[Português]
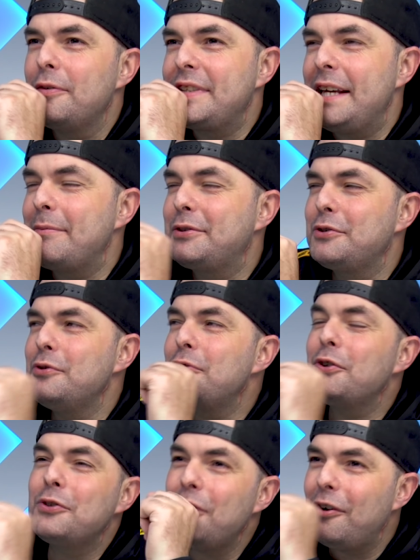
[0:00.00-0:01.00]

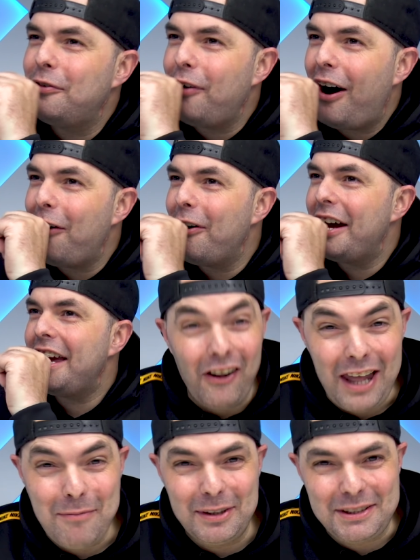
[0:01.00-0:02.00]
Samsung, um novo Huawei.
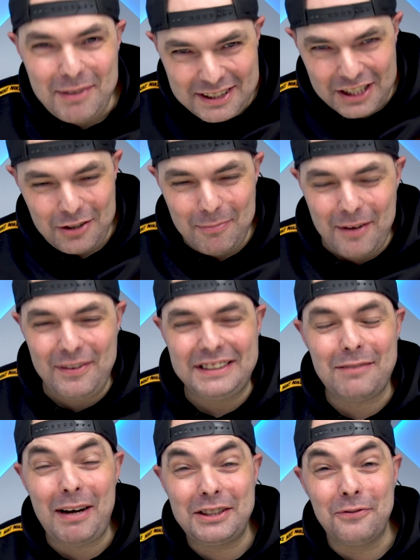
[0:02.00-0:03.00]
Olá meus amigos, sejam
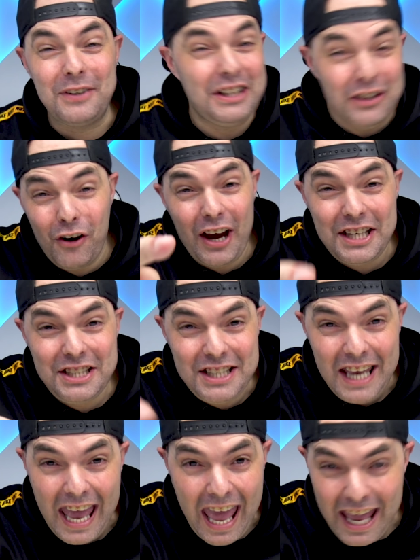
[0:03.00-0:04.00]
bem-vindos a mais um vídeo e
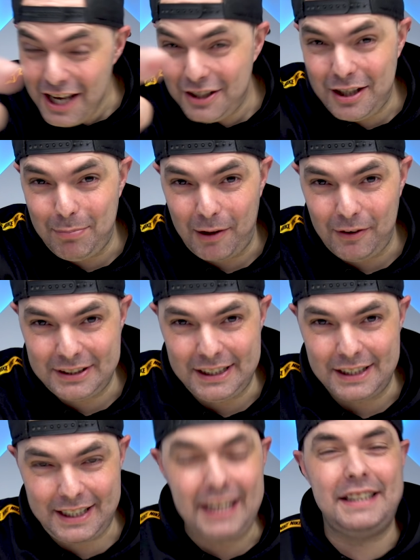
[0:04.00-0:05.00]
hoje isto é para
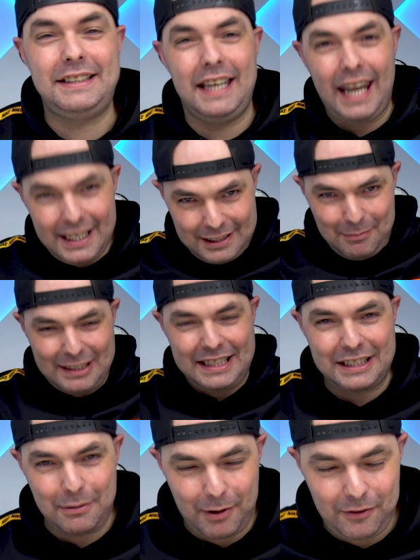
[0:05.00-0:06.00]
vocês. Quer dizer, esta
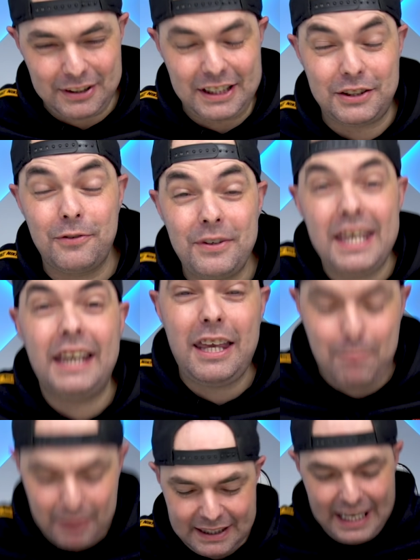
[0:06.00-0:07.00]
mensagem é para vocês. Eu vim
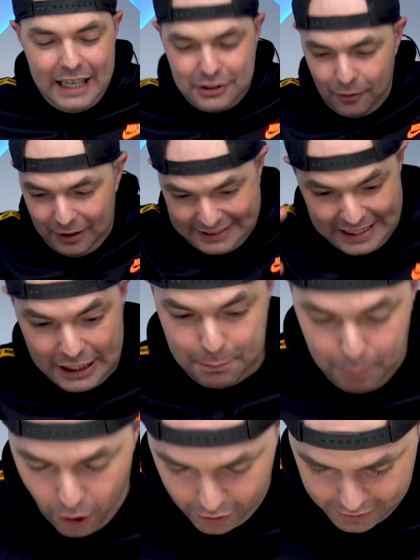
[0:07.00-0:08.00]
aqui partilhar isto com vocês
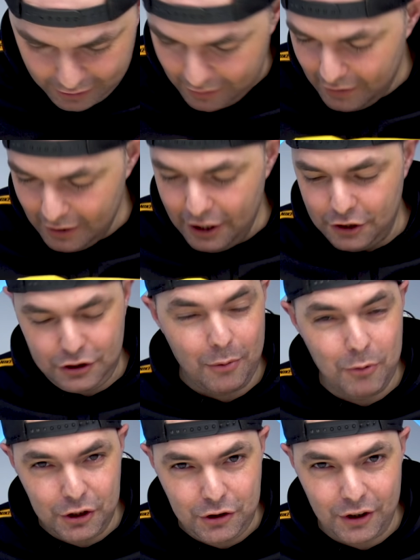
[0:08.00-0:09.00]
porque eu estou
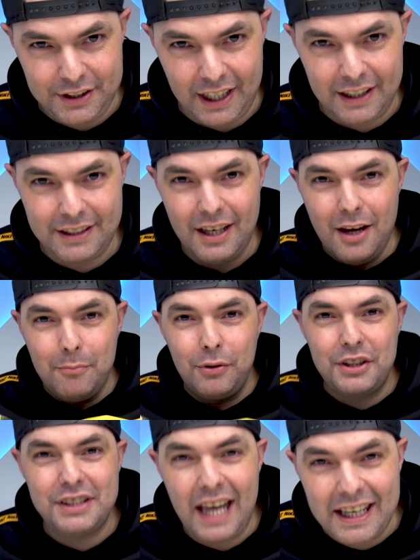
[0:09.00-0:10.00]
muito contente,
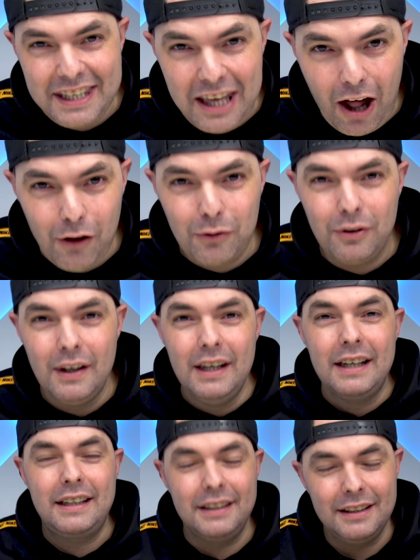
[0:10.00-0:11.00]
porque está aqui algo
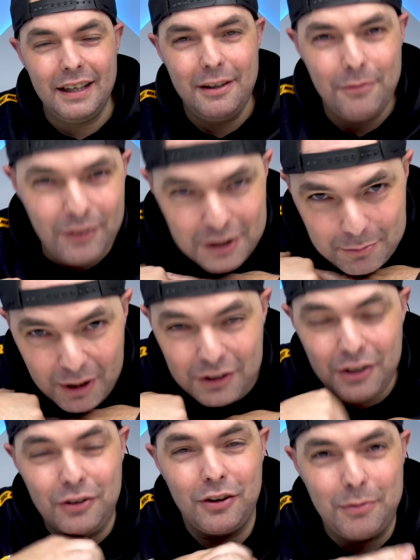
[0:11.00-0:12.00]
que
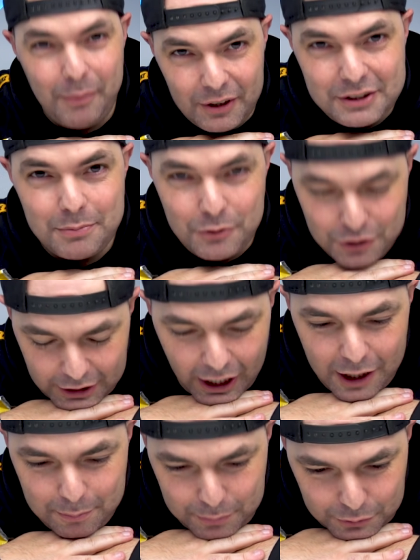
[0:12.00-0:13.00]
infelizmente eu não te posso
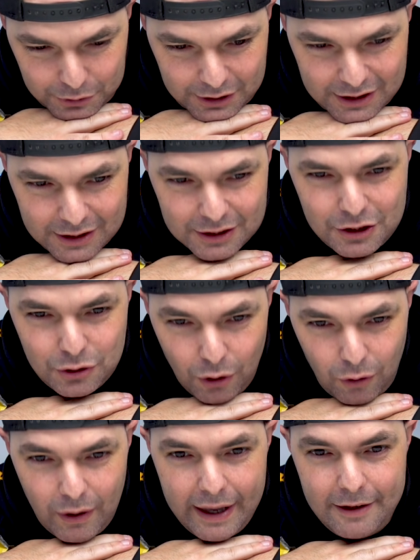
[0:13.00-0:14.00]
mostrar porque
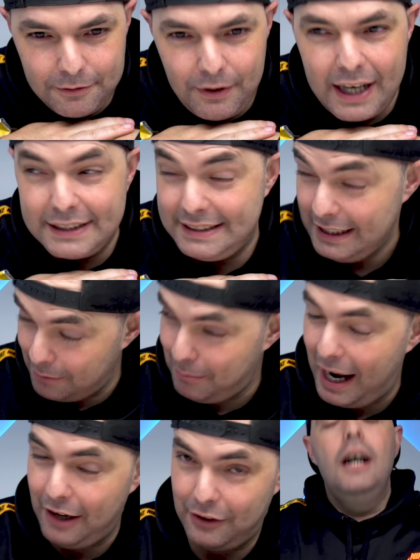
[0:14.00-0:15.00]
estou em fase de embargo.